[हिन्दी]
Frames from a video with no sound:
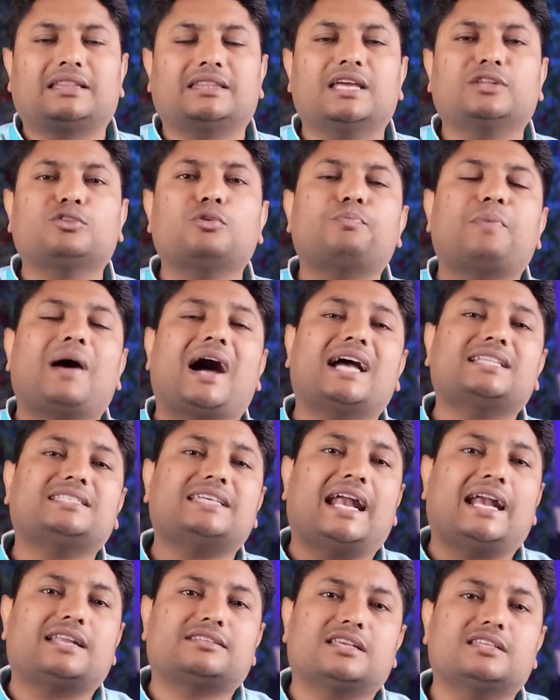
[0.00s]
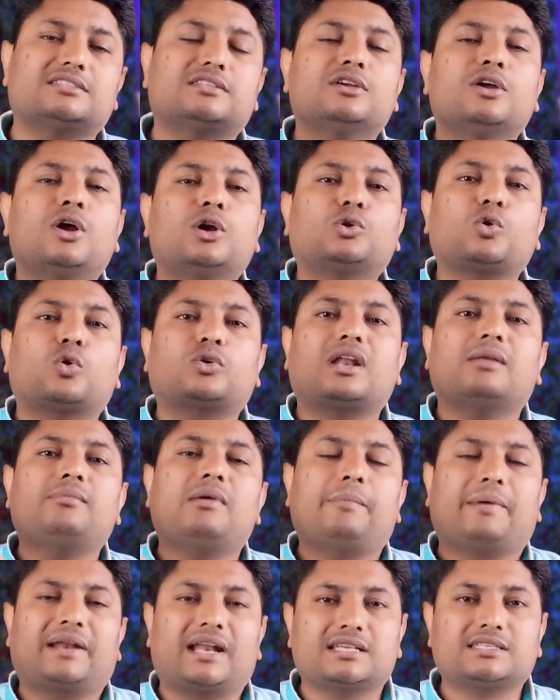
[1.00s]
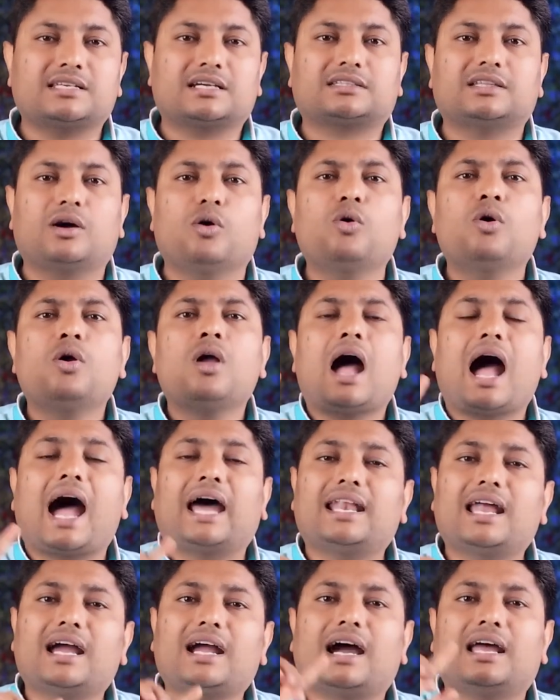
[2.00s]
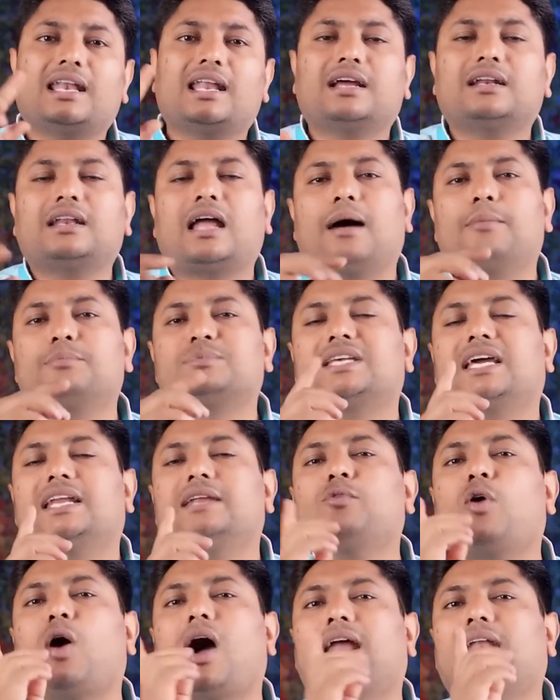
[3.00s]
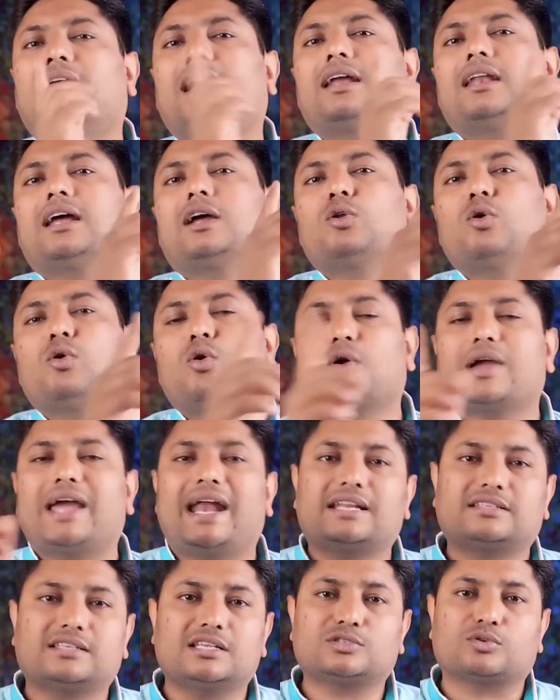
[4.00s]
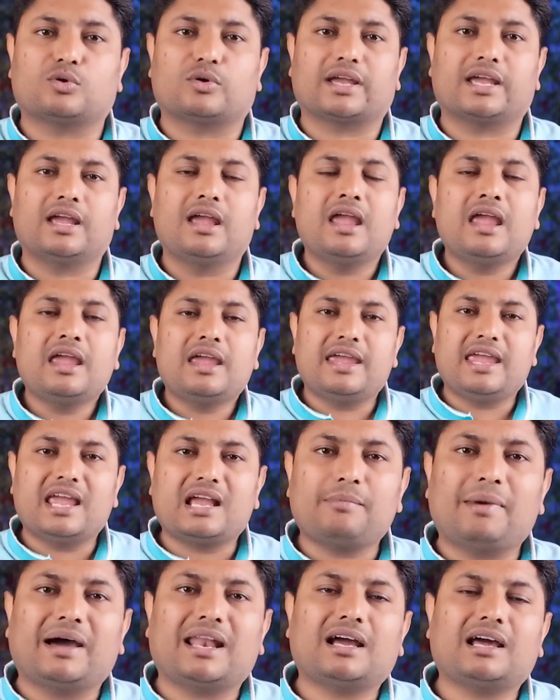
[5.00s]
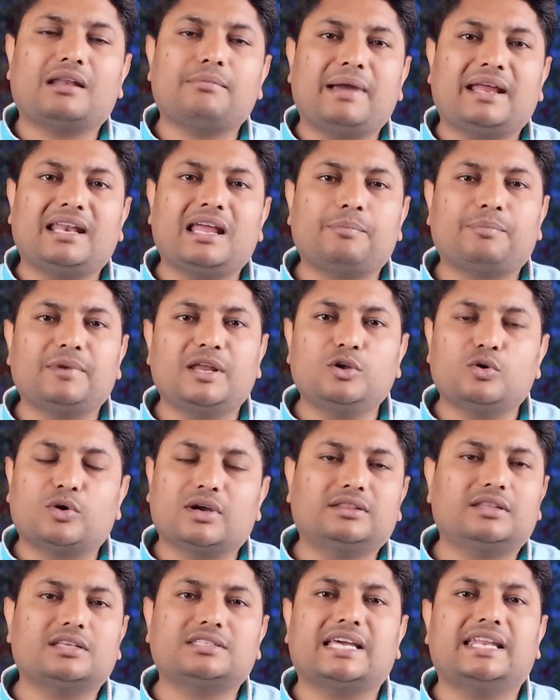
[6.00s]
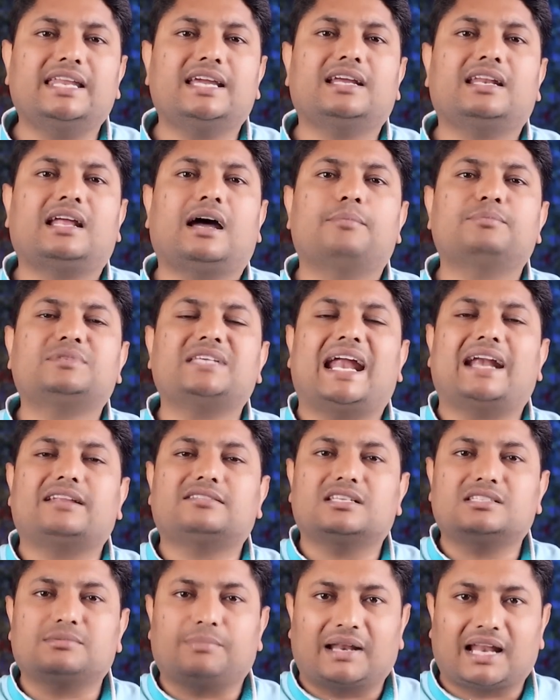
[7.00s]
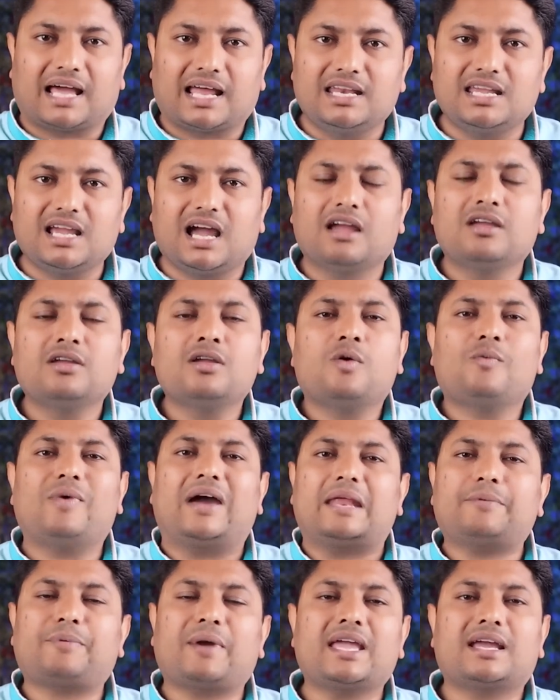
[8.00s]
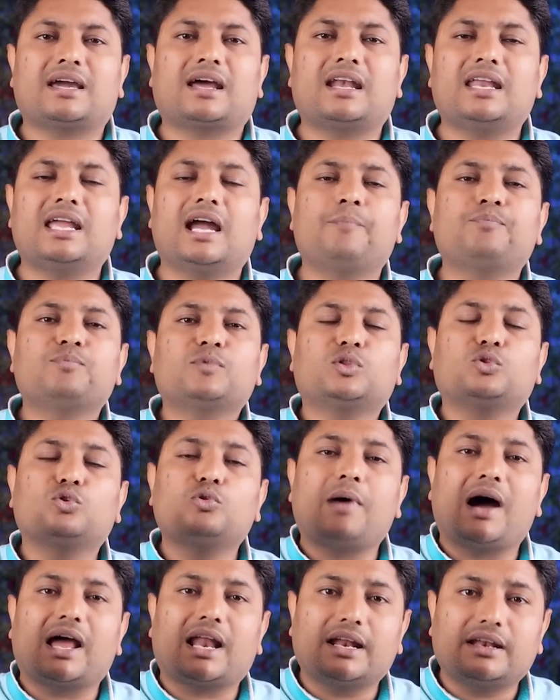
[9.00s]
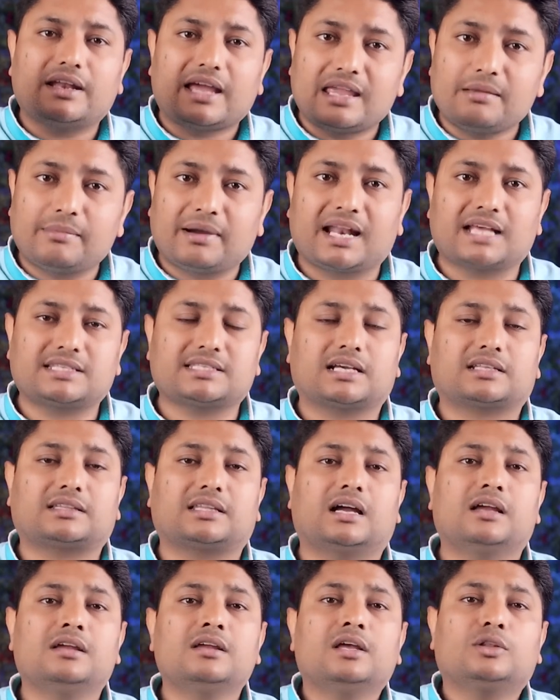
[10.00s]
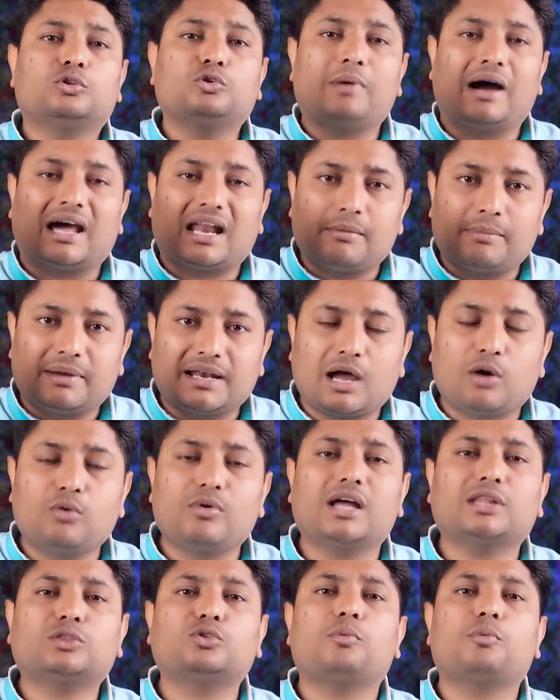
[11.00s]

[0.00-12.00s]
रहते हैं तो पांच एडसेंस टोटल मैं बना सकता हूं अलग अलग नाम से यानी वो अलग अलग लोगों के एडसेंस होंगे एक बार अगर मैंने अपने योगेंद्र सैनी के नाम से एडसेंस बना लिया वेरीफाई कर लिया दोबारा नहीं बना सकता दोबारा बनाऊंगा